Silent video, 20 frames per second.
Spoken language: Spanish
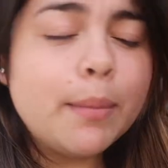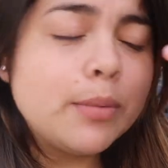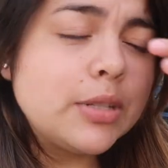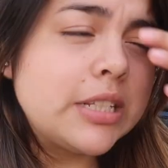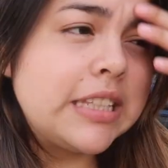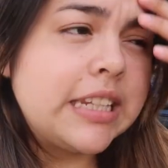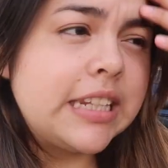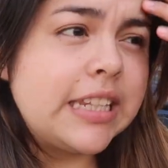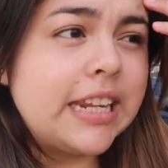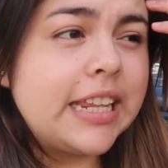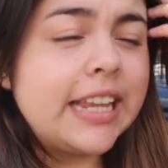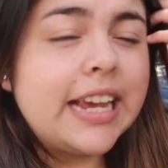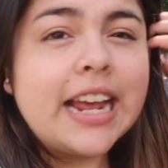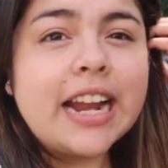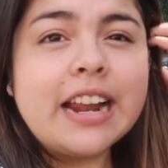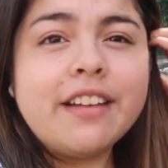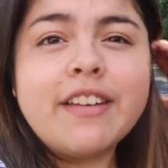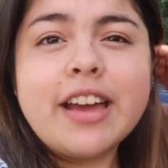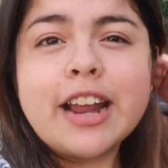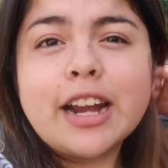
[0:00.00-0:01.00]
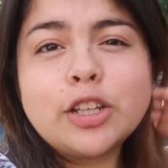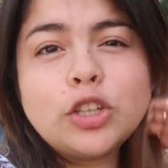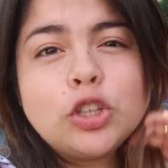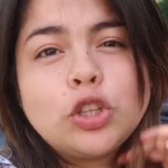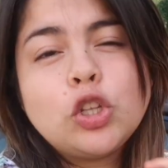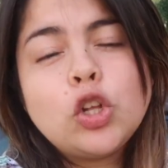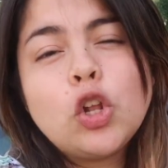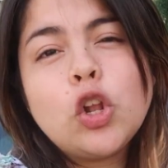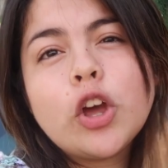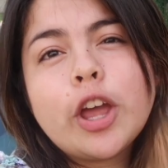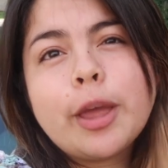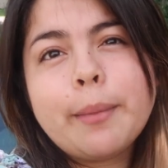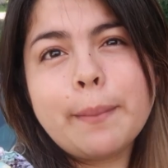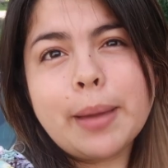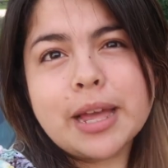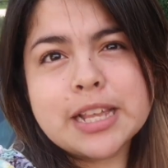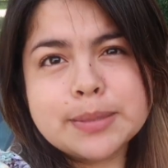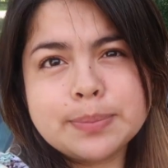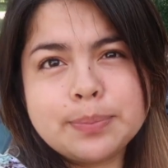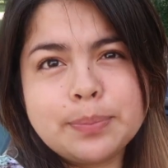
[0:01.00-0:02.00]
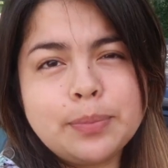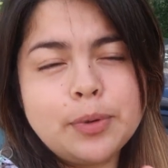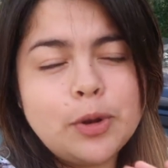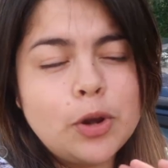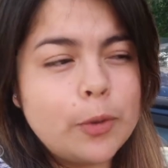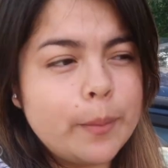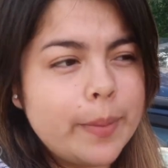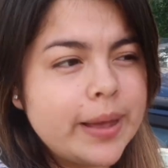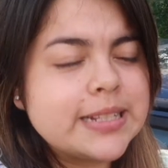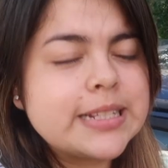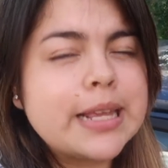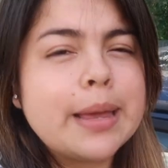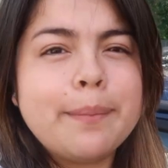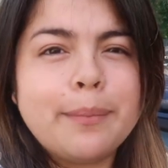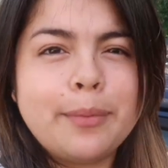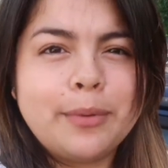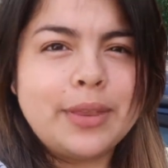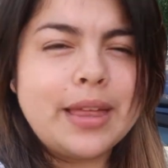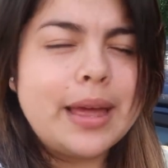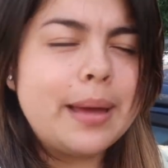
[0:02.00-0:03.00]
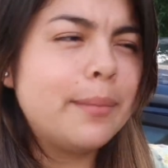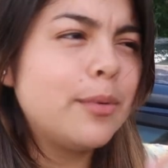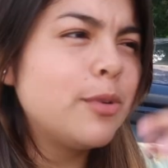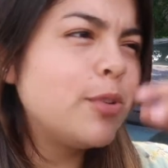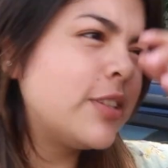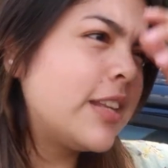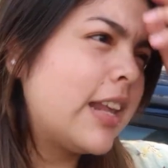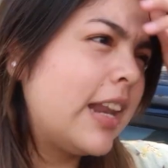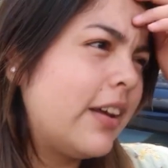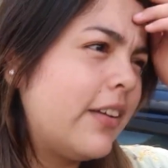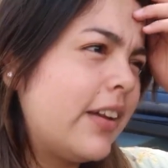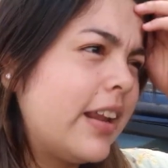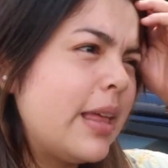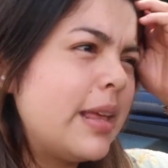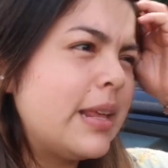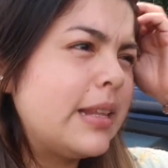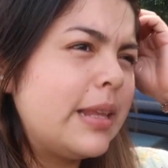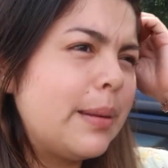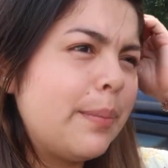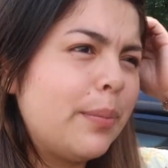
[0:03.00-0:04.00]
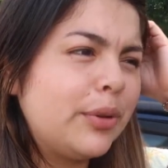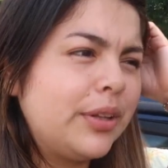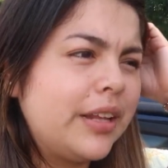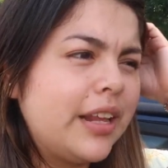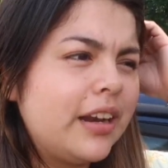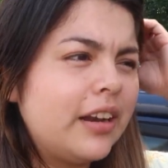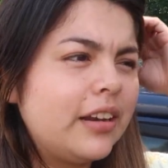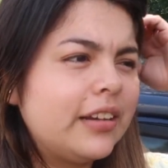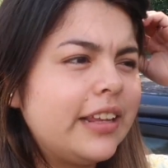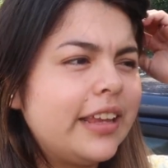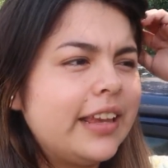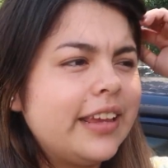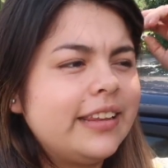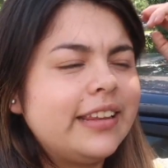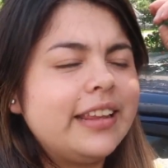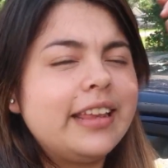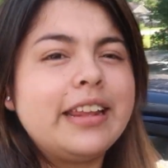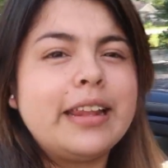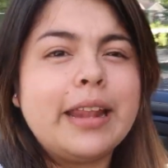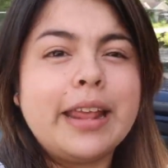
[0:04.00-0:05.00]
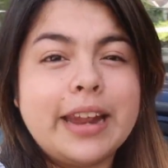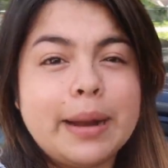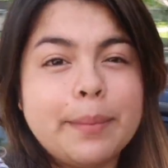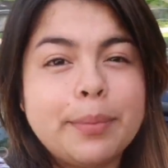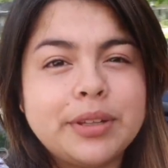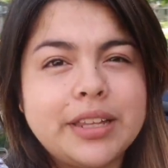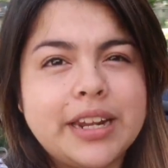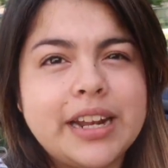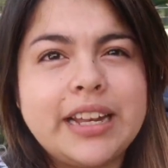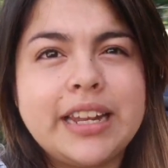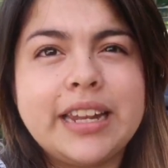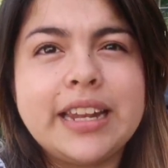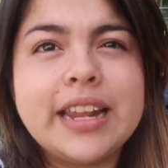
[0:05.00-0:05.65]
vamos a tratar de grabar lo que más lo más que podamos a la hora de, poner de, de, ir a poner el